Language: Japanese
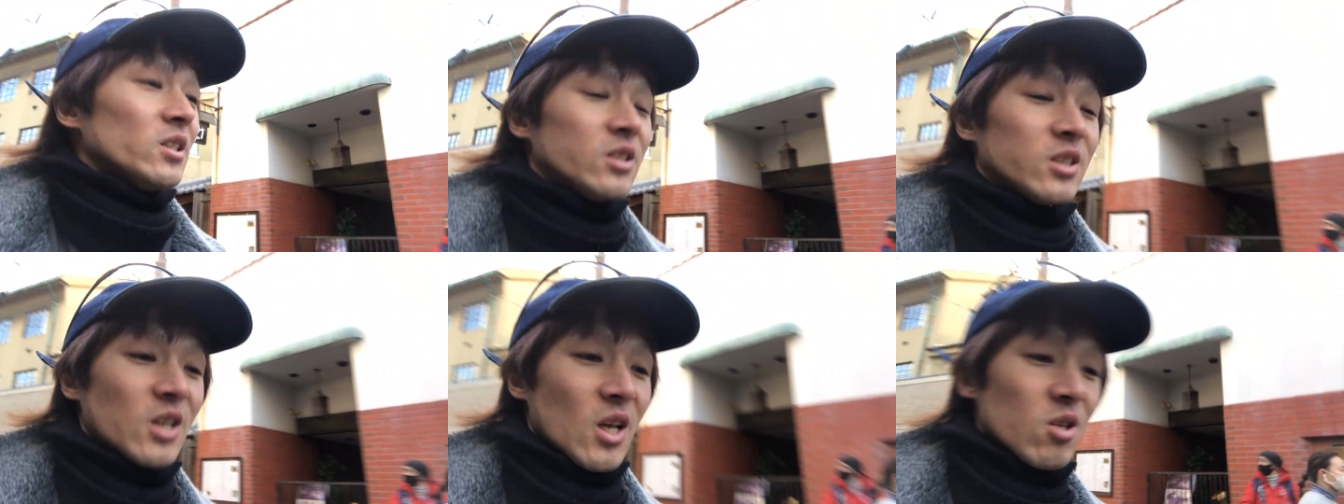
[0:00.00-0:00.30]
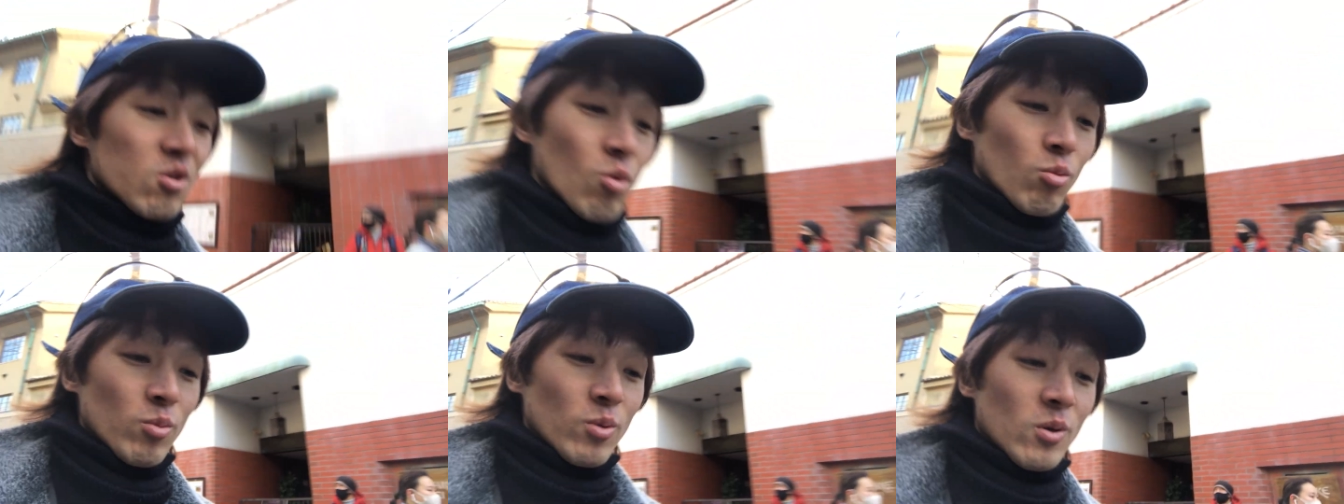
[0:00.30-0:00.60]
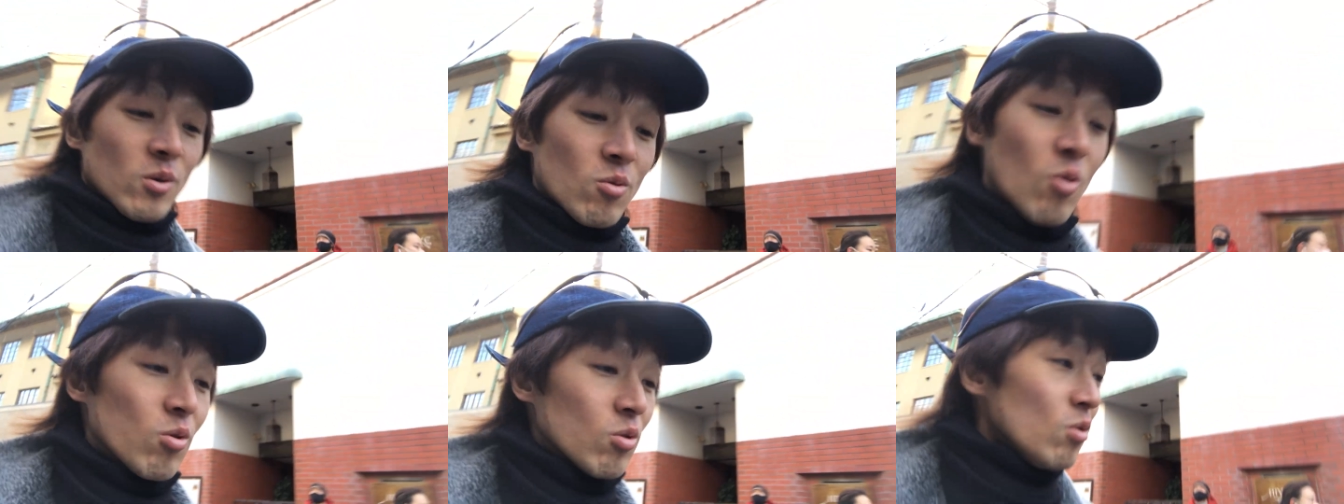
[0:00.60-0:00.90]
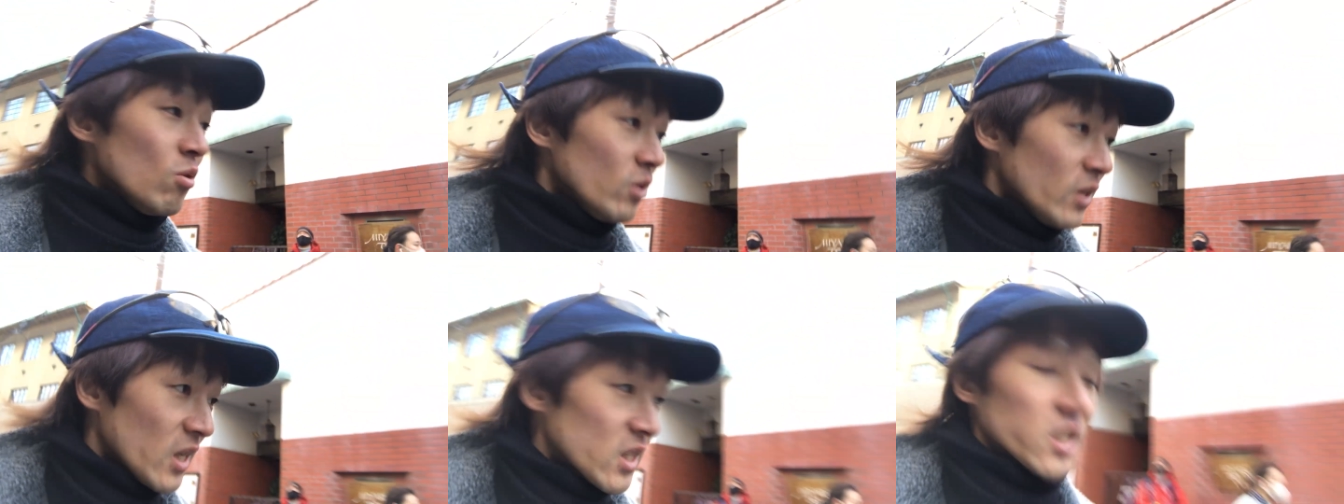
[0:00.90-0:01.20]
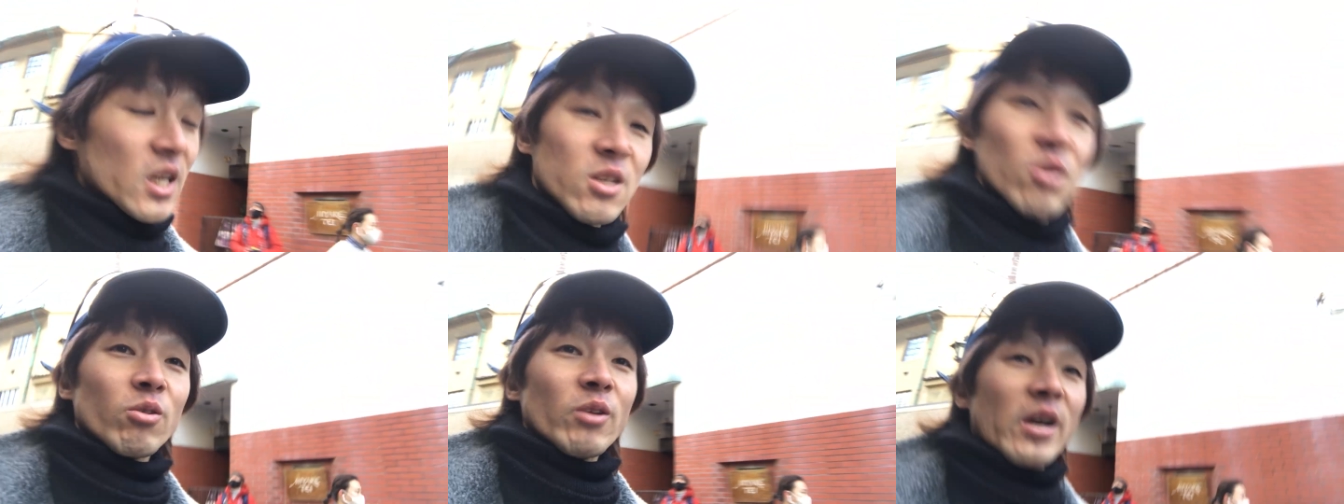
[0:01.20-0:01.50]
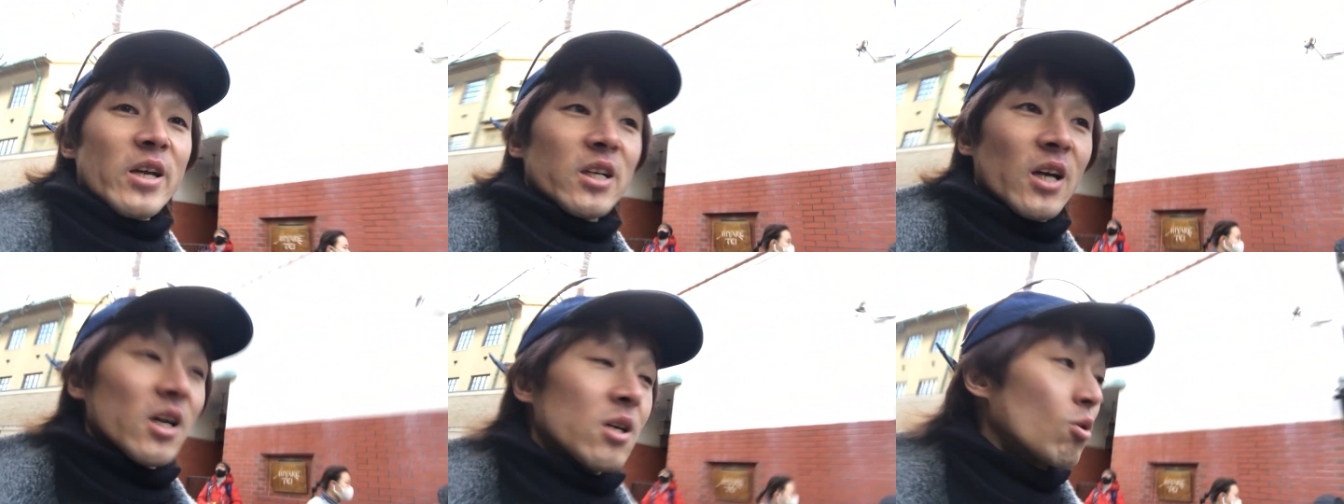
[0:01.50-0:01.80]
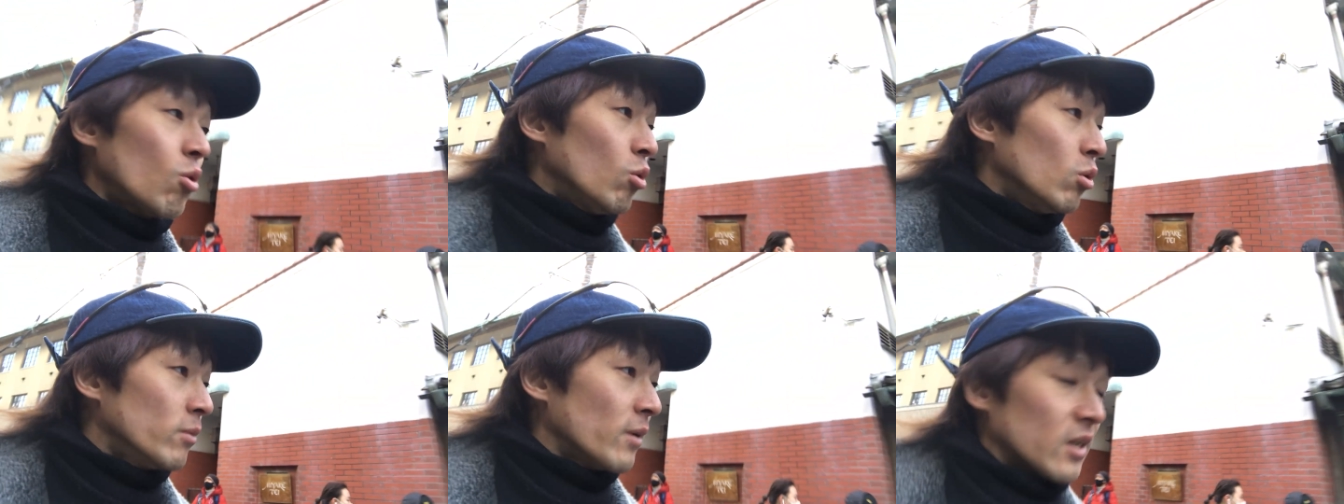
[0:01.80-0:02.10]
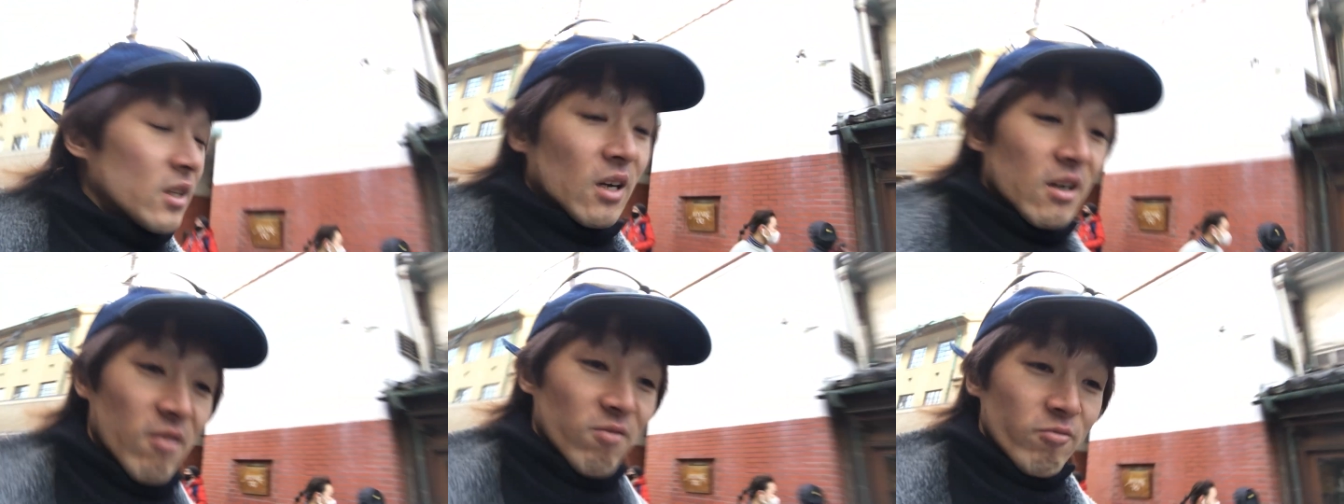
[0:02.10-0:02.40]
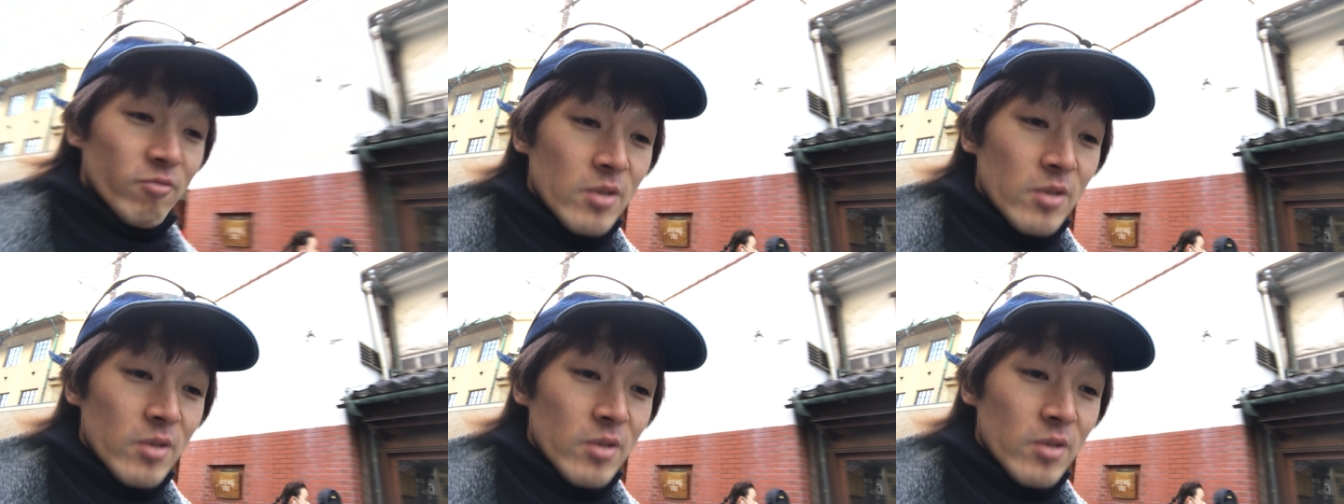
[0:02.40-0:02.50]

地点ここか瀬戸内海神戸から、